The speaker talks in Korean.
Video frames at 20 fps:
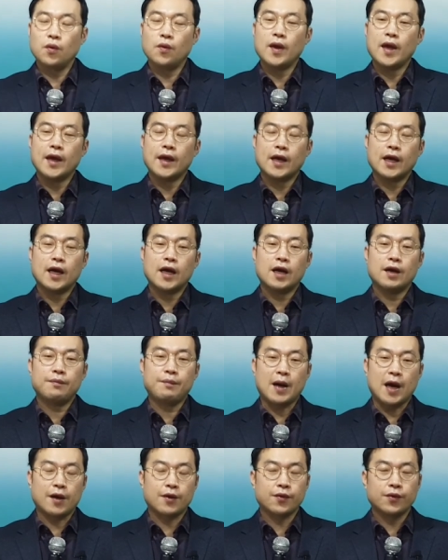
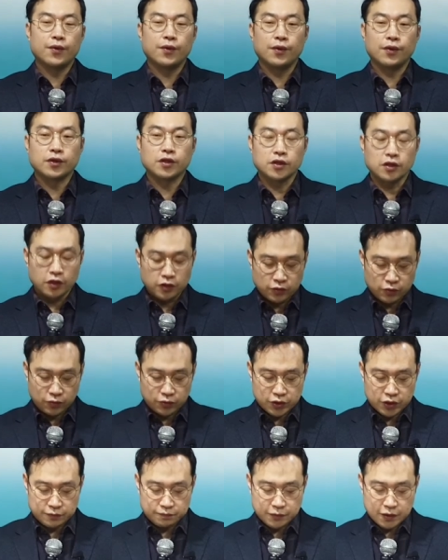교회가 바로
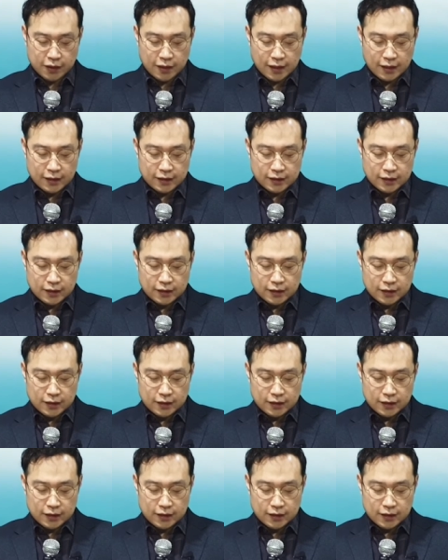그런 곳입니다.